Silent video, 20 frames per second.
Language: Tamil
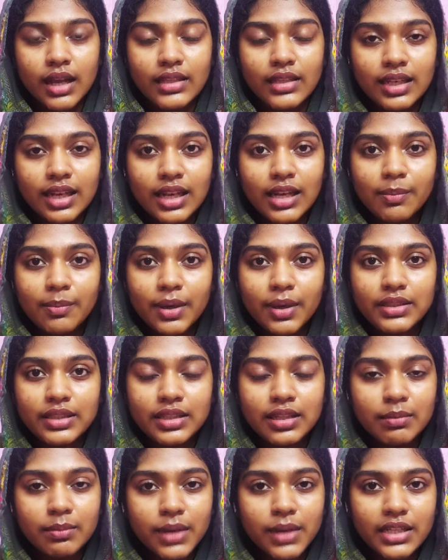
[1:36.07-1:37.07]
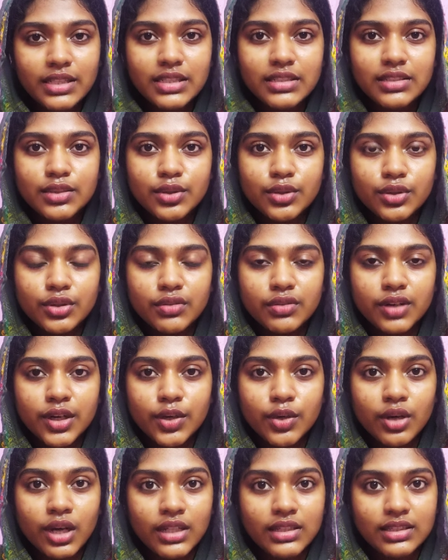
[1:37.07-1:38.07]
அதனால் பார்த்தீங்கன்னா மாற்றத்தை கொண்டு
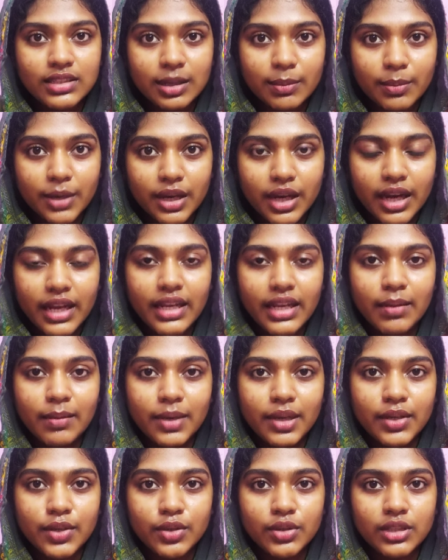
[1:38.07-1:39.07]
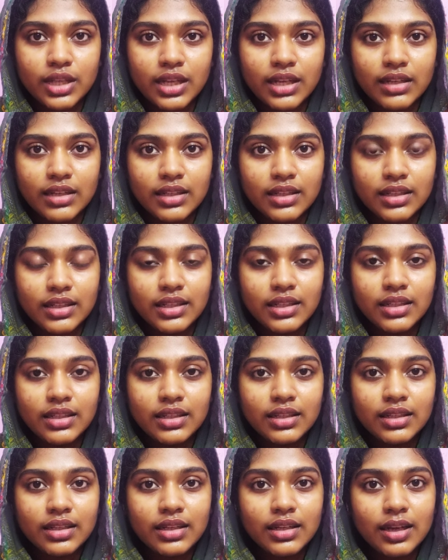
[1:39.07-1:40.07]
வரணும்னா அது நம்ம கையில் மட்டும்தான் இருக்குது
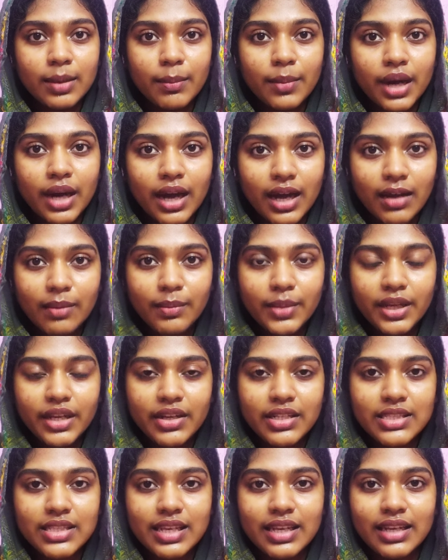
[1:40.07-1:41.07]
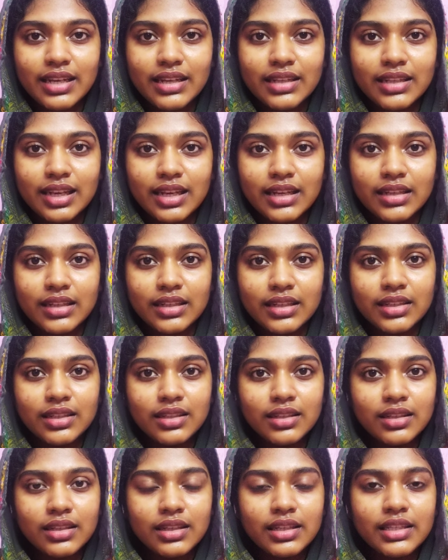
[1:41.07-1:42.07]
நம்ம ஆரம்பிக்கிற செயலில் தான்
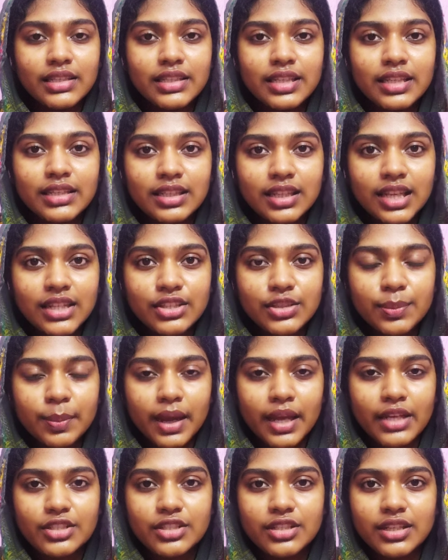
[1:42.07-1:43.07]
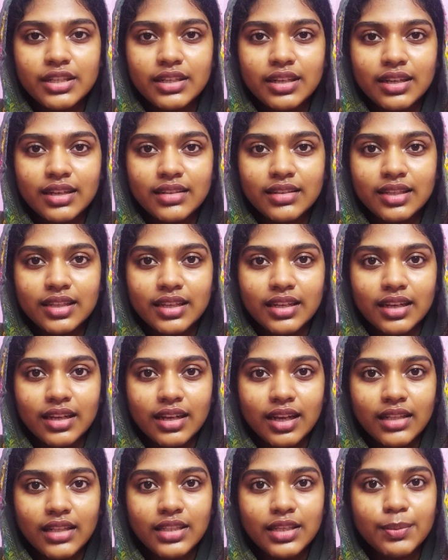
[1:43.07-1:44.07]
இருக்குது எதுலையாச்சும் பேஷனேட்டாக இருந்தீங்கன்னா
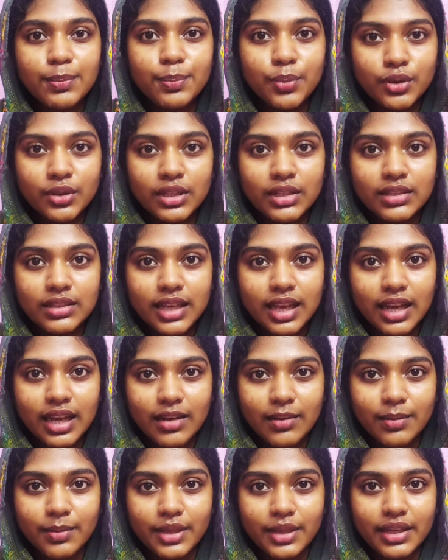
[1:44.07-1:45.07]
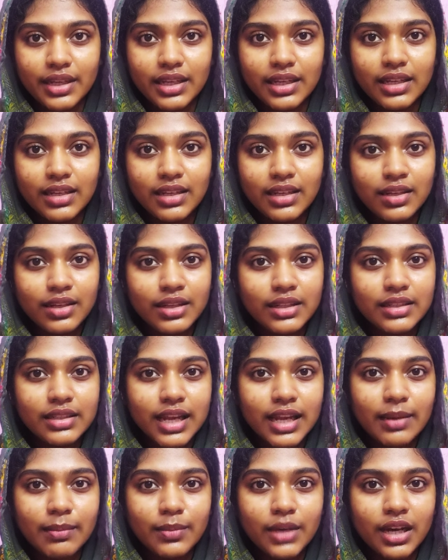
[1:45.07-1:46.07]
அதை இப்போதுலேருந்தே ஆரம்பிங்க
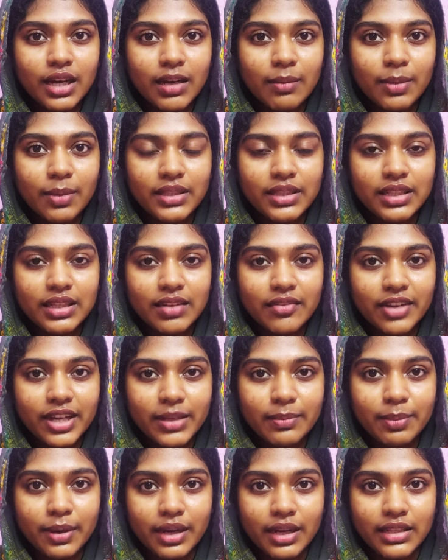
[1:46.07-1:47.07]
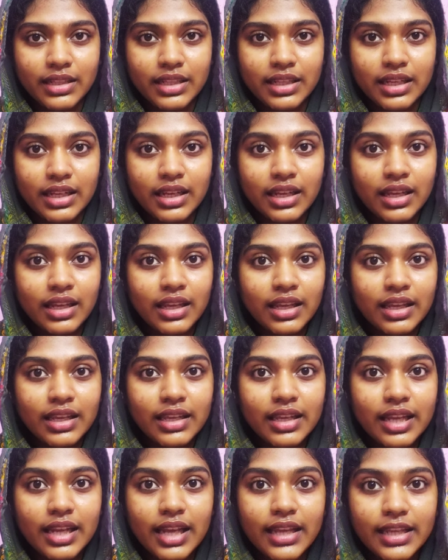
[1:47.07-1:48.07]
டைமுக்காக பார்த்தீங்கன்னா வெயிட் பண்ணாதீங்க
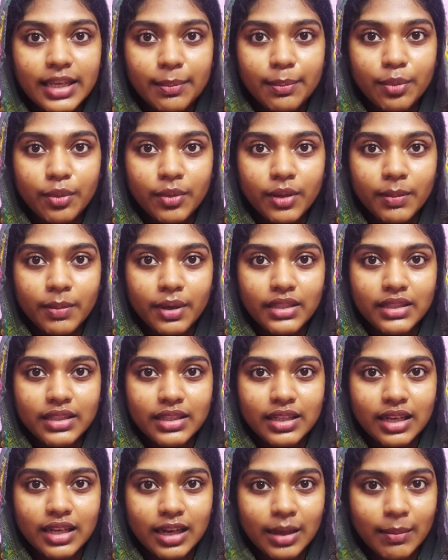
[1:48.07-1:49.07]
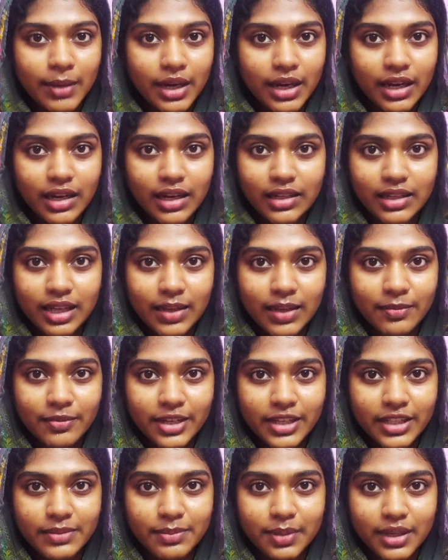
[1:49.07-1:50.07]
ஏன்னா எப்போவுமே பார்த்தீங்கன்னா நமக்காக டைம்
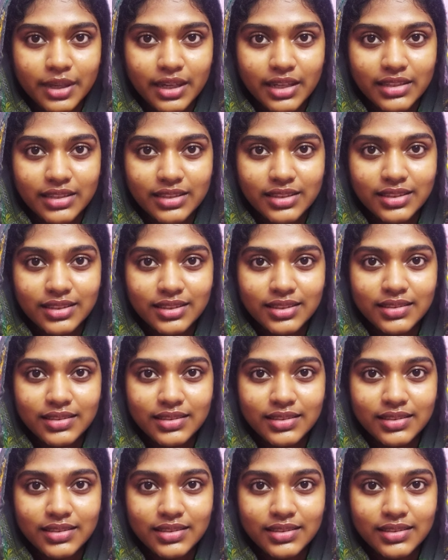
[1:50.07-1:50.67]
வெயிட் பண்ணாது